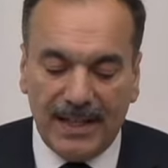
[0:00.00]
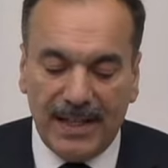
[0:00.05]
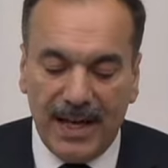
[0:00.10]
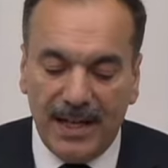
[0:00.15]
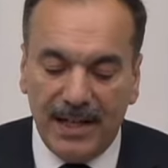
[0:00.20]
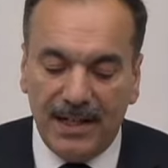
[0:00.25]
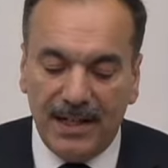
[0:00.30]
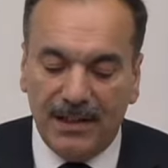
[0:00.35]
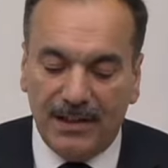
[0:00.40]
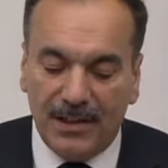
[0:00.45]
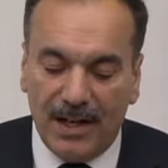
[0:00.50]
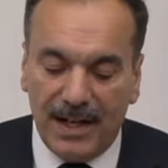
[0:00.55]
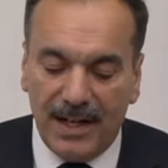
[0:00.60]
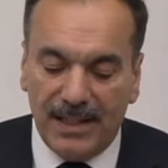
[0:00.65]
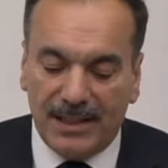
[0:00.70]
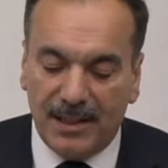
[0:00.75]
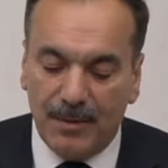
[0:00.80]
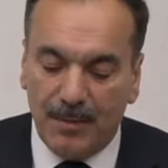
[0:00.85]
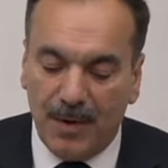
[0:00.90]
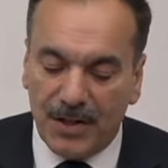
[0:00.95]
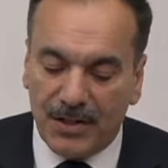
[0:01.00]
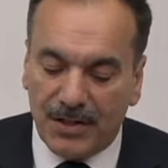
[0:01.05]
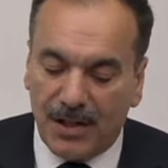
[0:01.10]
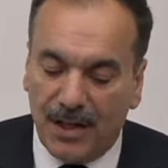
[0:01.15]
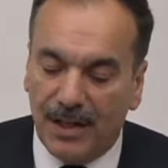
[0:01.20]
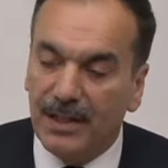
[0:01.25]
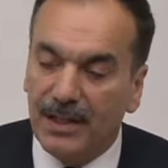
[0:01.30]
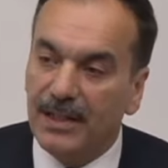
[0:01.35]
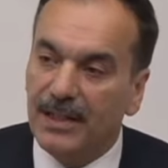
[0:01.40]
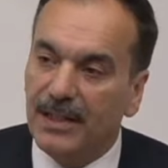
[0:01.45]
ve Gelir İdaresi
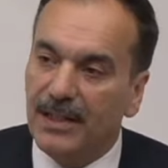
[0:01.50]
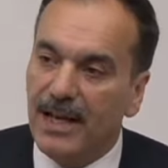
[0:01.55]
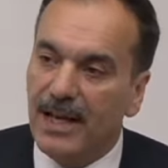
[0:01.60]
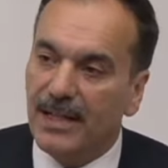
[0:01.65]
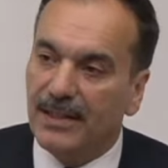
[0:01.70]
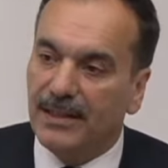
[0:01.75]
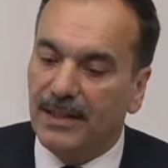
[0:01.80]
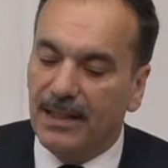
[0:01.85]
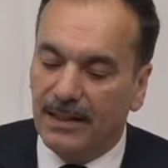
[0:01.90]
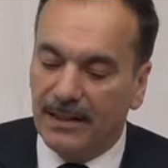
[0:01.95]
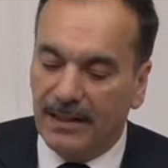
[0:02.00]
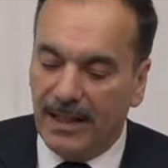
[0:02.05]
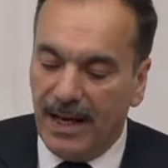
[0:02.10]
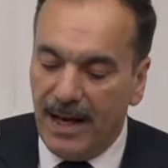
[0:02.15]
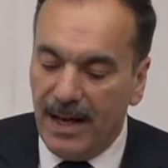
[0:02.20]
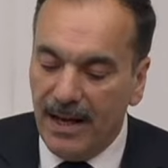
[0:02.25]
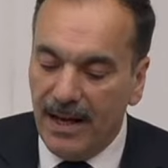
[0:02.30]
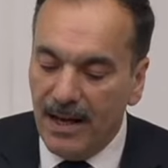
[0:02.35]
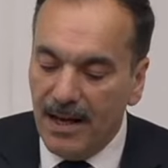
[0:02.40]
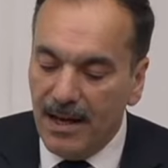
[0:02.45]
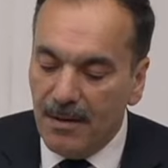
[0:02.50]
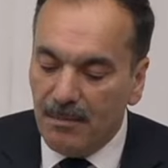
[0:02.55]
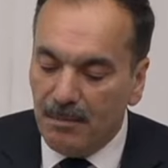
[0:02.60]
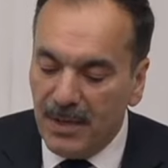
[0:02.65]
Başkanlığı nezdinde